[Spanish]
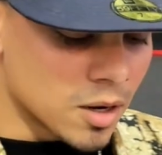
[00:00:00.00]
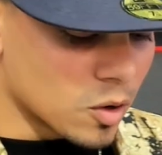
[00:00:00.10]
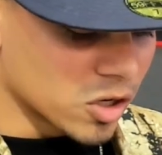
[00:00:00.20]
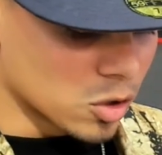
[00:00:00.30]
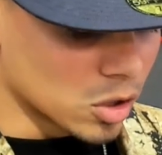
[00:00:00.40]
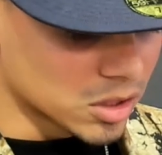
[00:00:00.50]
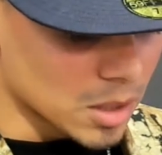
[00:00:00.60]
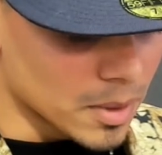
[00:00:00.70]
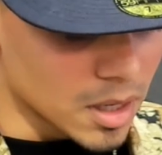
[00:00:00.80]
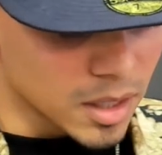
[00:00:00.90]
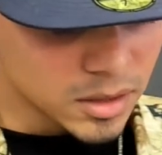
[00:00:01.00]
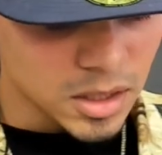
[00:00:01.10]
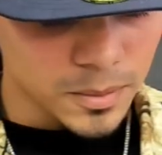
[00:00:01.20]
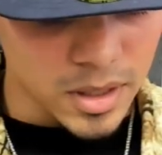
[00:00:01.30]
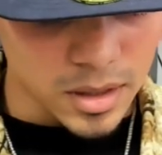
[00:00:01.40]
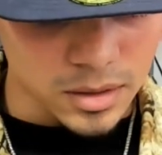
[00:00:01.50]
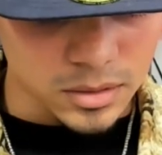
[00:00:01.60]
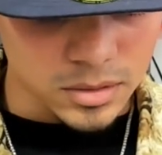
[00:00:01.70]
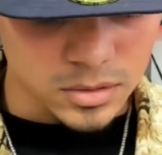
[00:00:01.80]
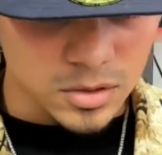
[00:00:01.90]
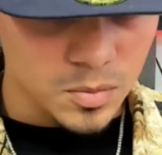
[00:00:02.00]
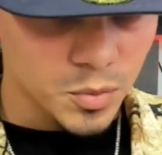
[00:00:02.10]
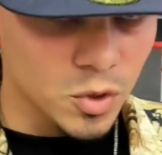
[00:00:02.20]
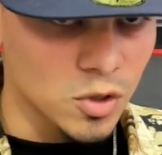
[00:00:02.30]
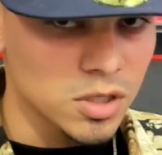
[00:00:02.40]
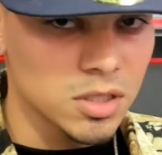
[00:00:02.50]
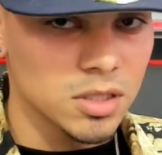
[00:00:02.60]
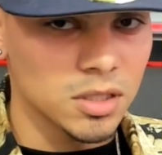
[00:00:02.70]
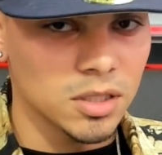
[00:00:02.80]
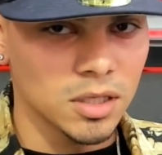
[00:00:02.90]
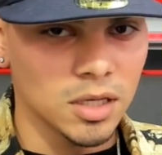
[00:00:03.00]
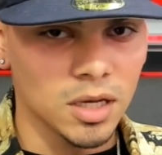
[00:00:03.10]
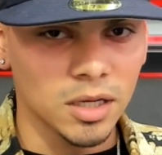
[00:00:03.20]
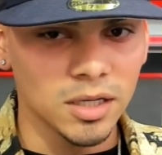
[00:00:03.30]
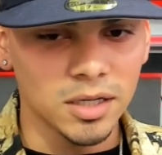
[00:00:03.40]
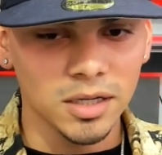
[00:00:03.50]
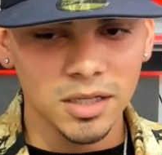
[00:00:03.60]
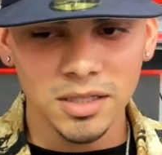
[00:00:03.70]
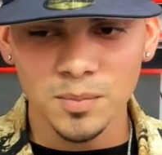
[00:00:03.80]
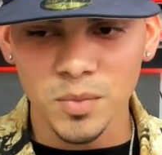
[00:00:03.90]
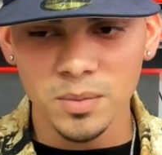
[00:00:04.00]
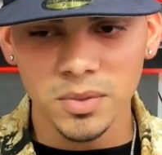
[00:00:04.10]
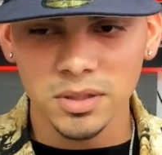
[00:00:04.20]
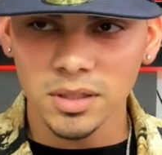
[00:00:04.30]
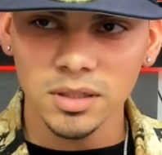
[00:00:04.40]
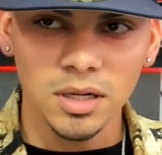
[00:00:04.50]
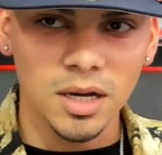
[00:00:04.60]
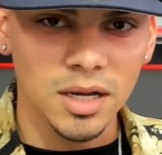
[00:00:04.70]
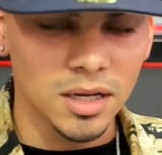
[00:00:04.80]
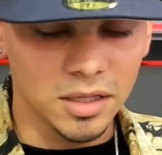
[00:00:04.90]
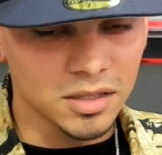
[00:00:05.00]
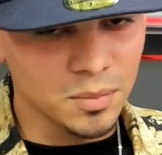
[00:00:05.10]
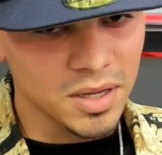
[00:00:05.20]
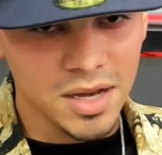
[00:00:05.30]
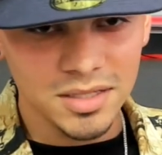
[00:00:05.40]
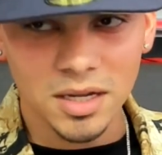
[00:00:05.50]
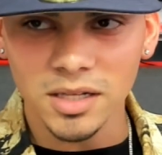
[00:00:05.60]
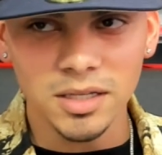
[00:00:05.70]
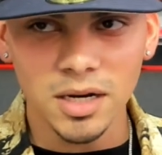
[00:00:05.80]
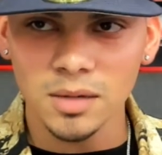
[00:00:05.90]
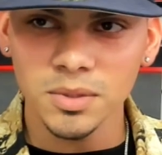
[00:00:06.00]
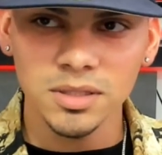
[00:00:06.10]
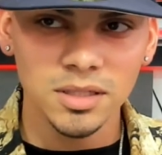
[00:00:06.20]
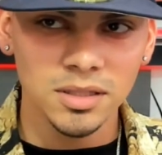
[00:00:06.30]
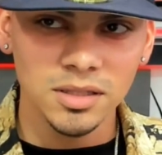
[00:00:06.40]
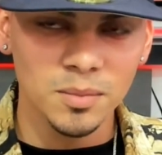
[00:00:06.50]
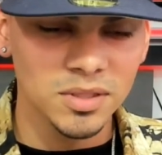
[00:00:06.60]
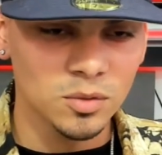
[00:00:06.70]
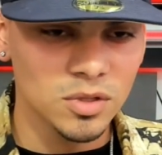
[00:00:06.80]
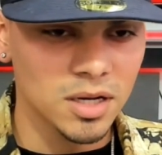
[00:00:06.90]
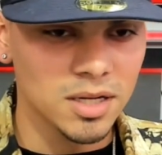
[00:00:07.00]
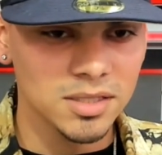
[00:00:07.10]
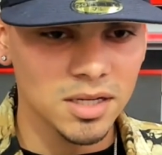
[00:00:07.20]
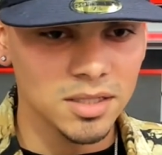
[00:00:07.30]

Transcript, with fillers: Oye, no, el tema, el tema rompió y, y aquí RD también, ¿me entiendes? Esta es mi casa, literal, ¿me entiendes? Esta es mi segunda casa.